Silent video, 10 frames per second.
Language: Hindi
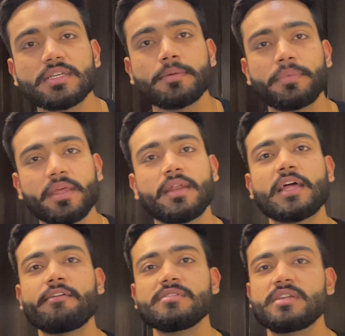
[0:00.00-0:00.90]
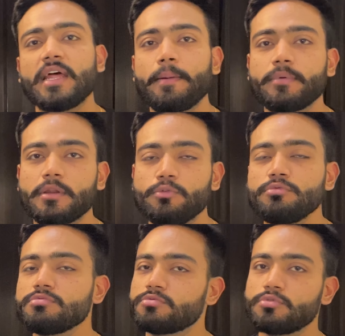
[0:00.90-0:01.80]
कपड़े या टावल से डैप कर लूँ
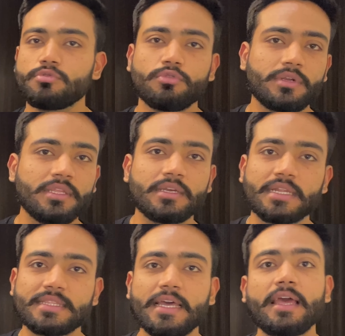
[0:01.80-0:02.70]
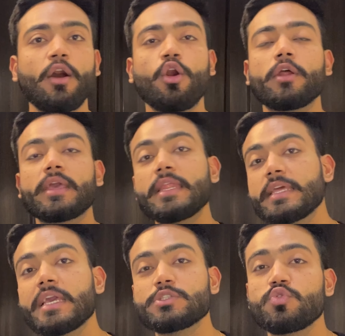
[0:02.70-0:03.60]
तो ठीक रहता है और इन
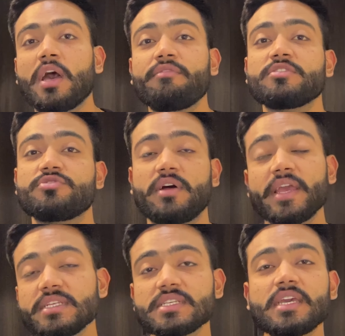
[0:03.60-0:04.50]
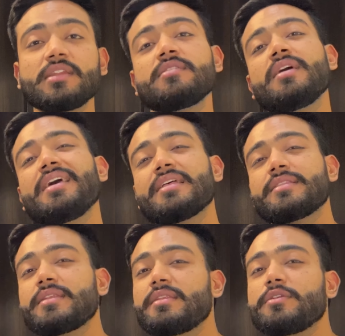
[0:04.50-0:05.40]
केस यू हैव अ ड्राई स्किन
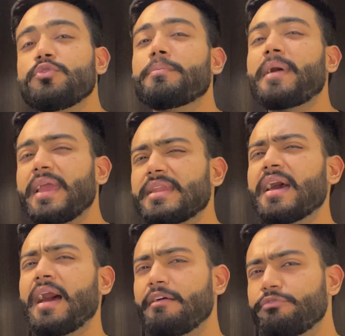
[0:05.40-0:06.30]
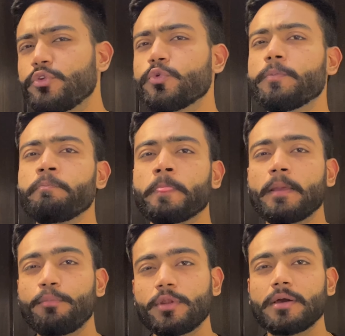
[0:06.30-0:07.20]
देन यू माइट हैव टू
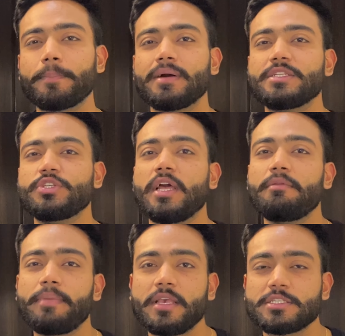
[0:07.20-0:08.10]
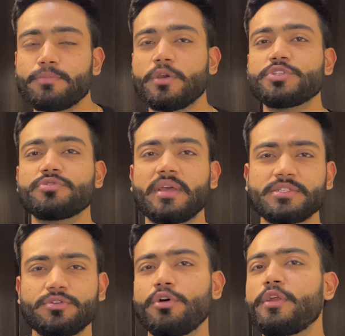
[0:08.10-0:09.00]
put up a gel based
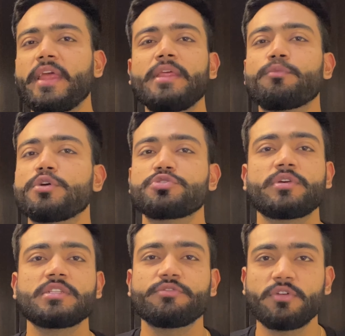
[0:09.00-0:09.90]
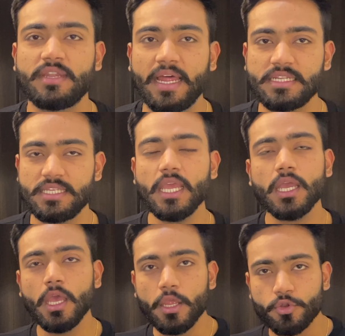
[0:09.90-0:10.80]
moisturizer or any moisturizer for that sake
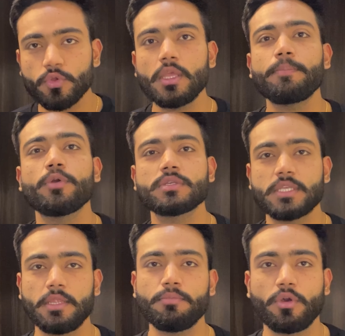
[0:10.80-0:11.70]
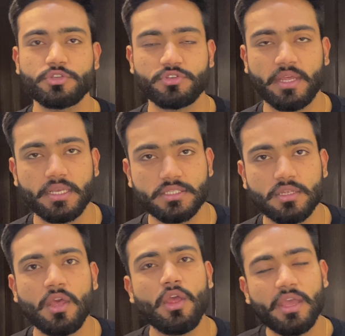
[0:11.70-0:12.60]
to keep your skin moisturized
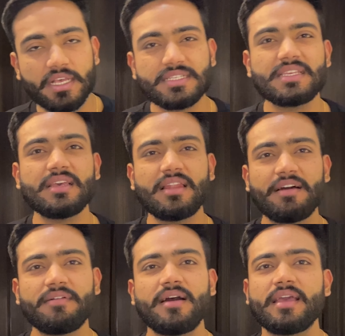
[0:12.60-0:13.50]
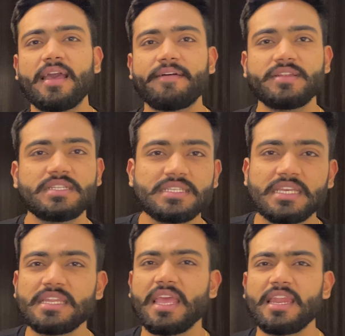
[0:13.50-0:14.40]
iske alawa I haven't
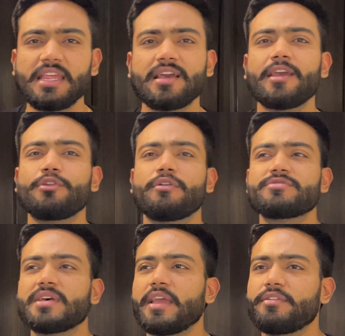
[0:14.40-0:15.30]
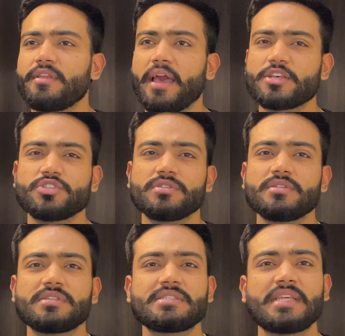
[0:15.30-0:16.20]
seen any kind of side
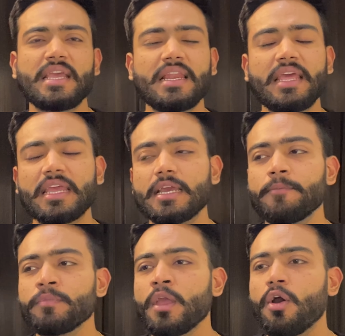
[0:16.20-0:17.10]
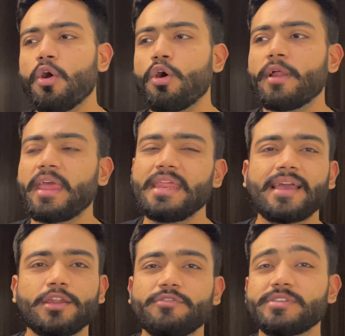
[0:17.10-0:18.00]
reactions tingling or any
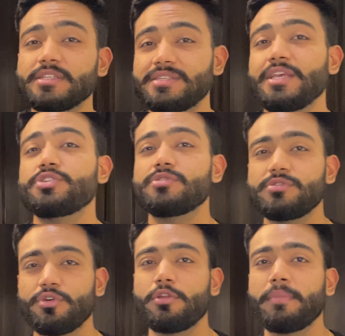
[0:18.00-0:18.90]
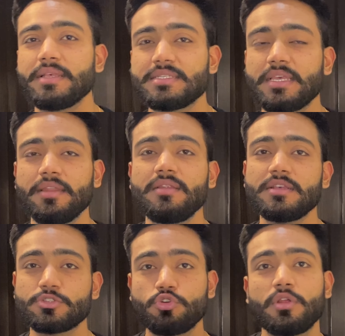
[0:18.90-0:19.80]
kind of sensations on my skin
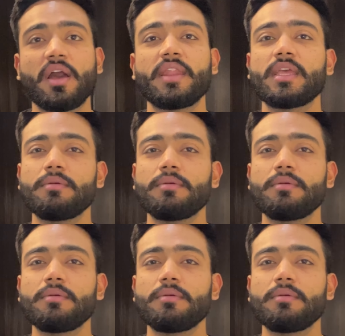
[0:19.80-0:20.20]
isko lagane ke